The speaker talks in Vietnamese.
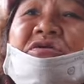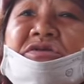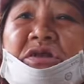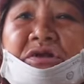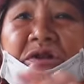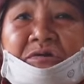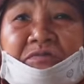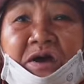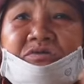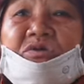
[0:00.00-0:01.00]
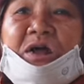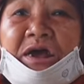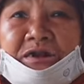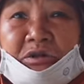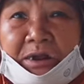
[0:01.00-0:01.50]
rơi hòn giếc để vào cho nó
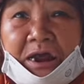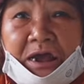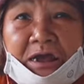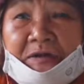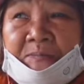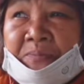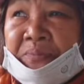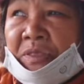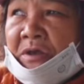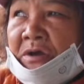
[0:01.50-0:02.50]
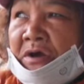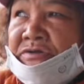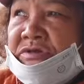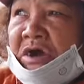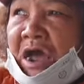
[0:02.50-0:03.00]
an toàn hang vâng, wow. Ừ.
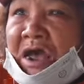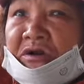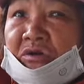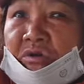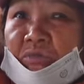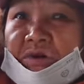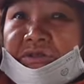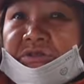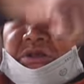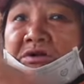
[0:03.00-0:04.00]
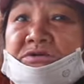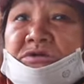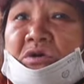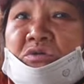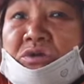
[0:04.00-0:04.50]
ở giữa hang nó có một cái giếng
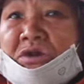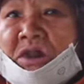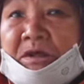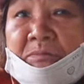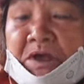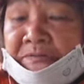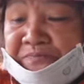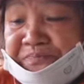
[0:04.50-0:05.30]
sâu như thế này mà